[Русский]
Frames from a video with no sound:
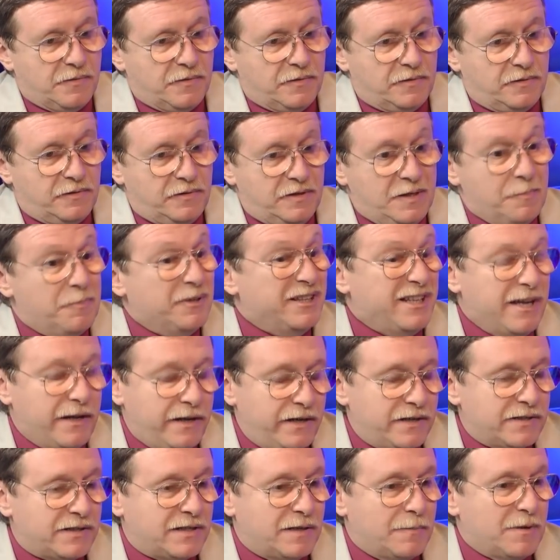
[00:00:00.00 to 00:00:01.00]
не под
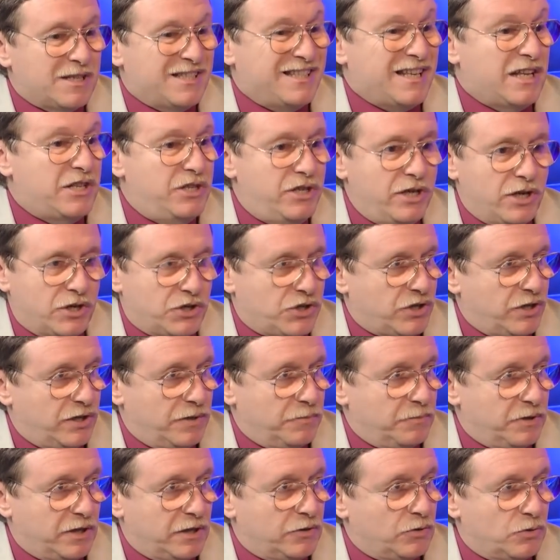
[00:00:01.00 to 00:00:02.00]
арестом, а
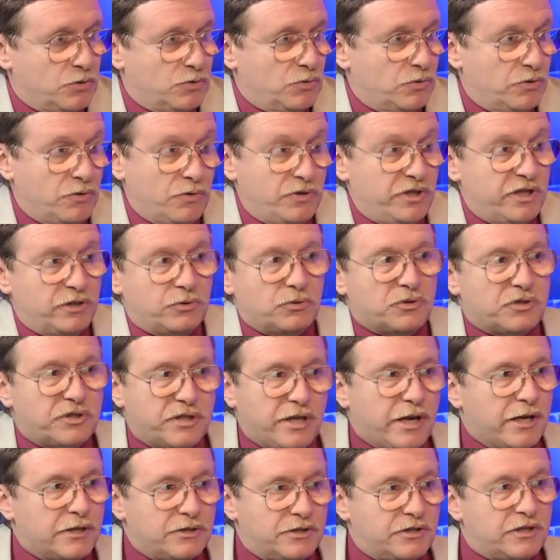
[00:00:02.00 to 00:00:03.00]
задержанным, да, то есть у него нету
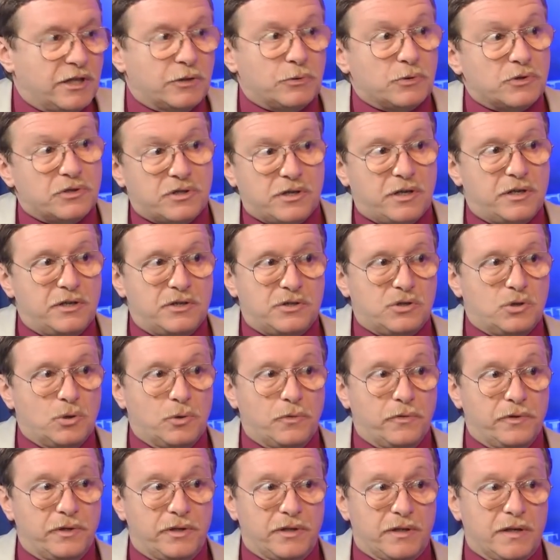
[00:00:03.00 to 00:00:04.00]
ста статуса
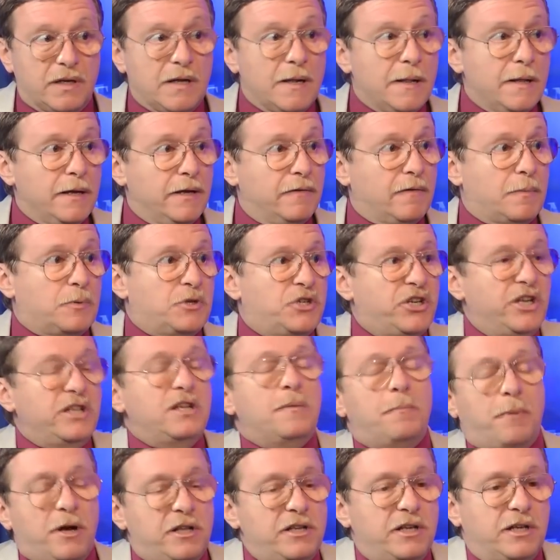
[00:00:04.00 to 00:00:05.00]
арестованного, ну, вообще
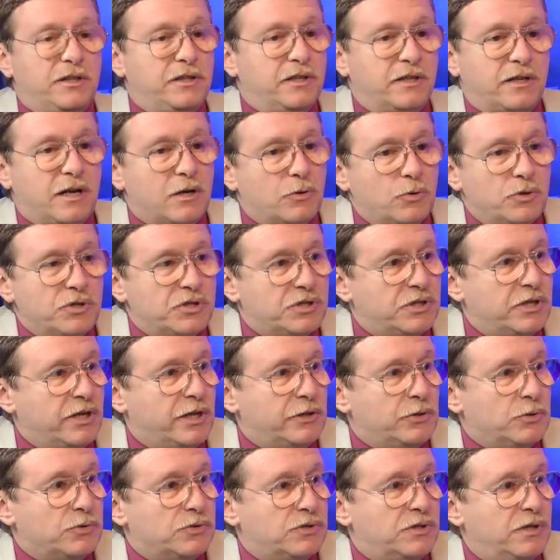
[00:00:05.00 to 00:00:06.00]
непонятно какой
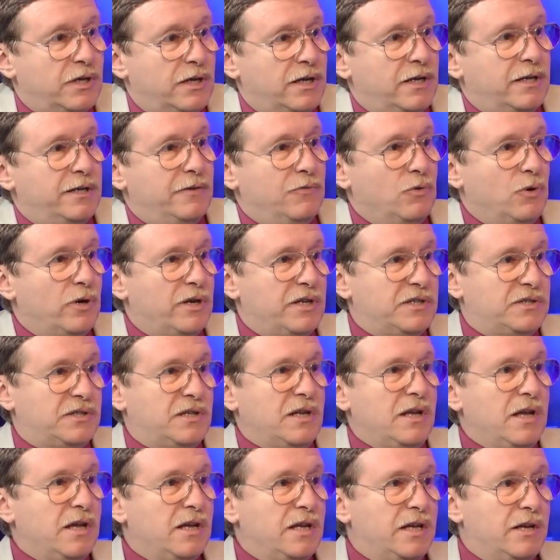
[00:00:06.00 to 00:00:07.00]
статус, да, его арест,
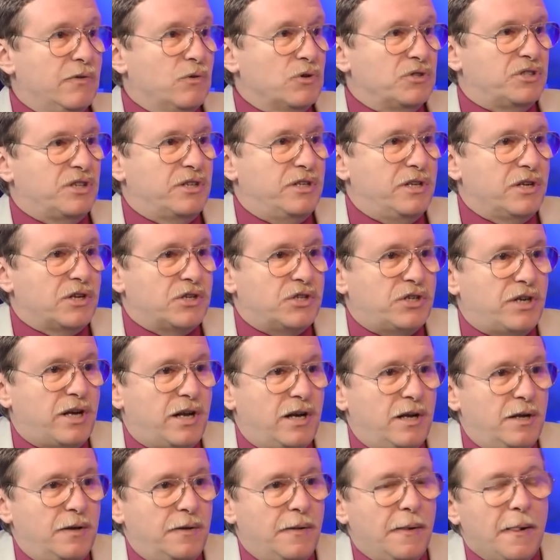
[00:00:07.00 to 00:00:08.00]
его
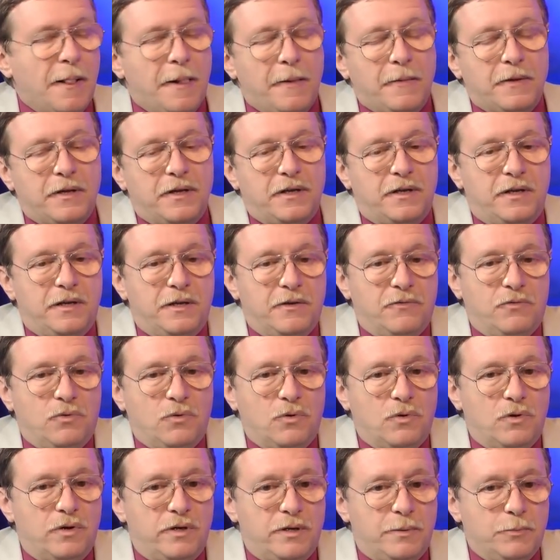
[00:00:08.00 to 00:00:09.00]
задержали,
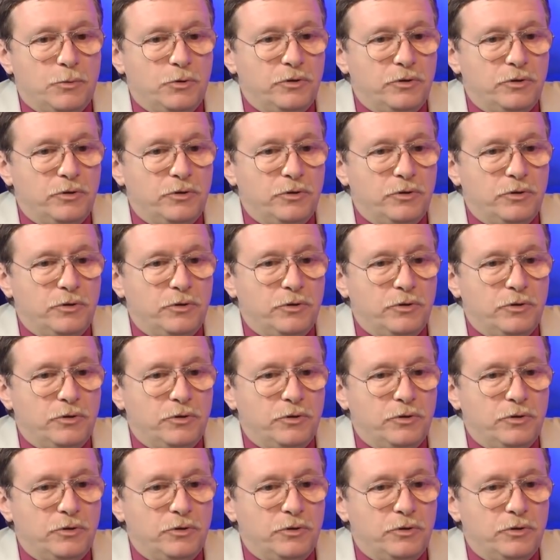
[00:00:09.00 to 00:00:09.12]
его, ему